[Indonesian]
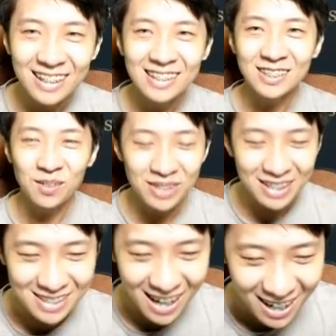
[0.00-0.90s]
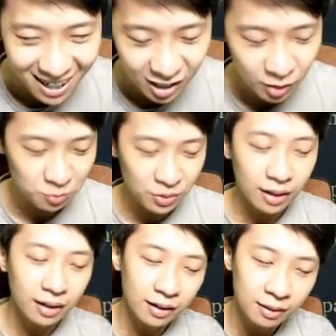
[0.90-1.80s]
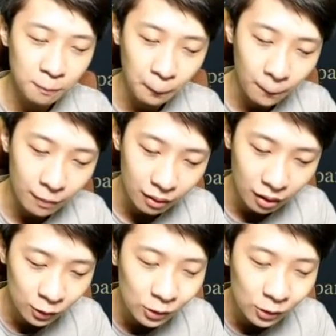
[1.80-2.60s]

so sana. Biarin. Itu